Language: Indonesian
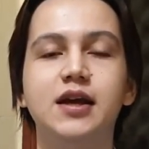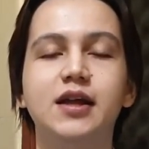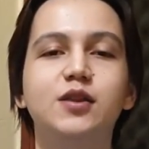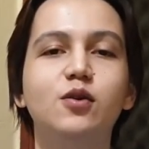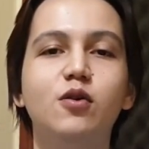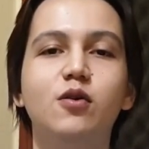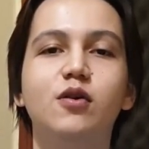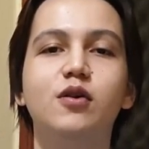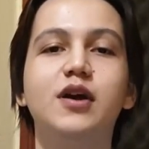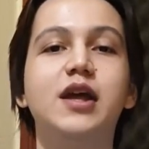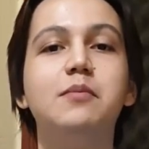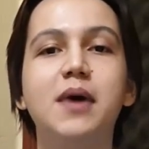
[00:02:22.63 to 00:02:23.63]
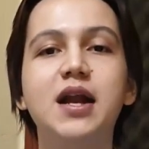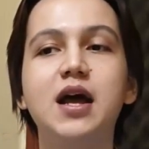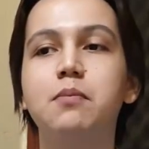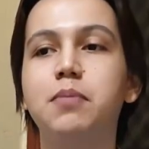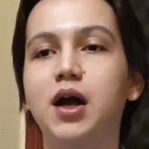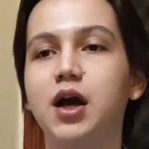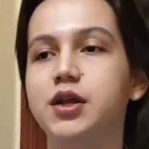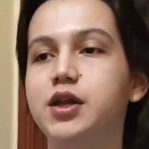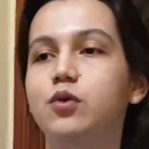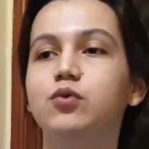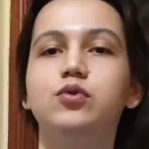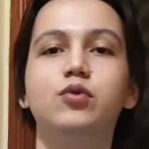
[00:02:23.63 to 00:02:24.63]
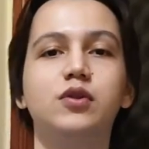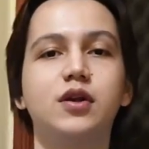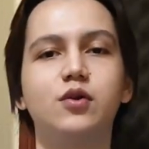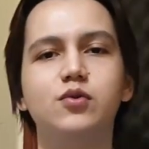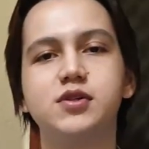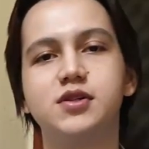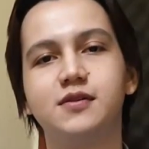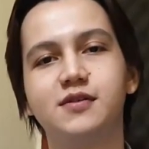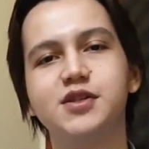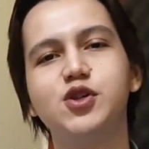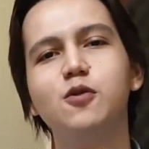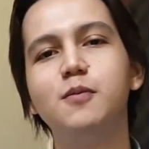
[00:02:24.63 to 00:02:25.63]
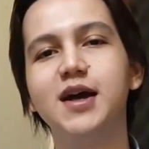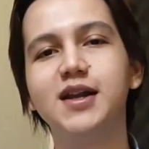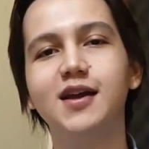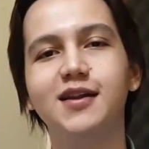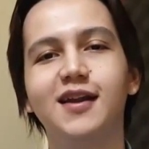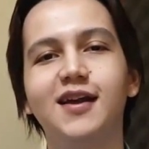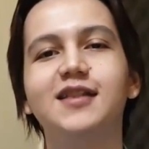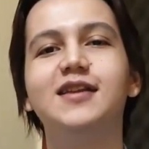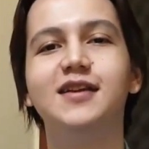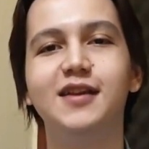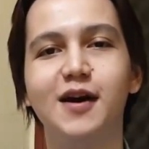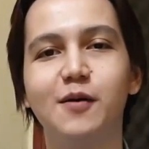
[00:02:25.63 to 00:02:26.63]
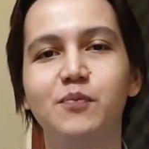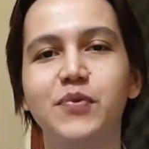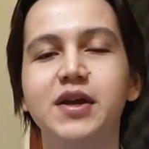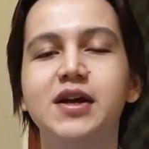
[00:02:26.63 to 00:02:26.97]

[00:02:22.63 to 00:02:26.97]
Itu gimana apakah dia untung terus? Jawabannya adalah tidak.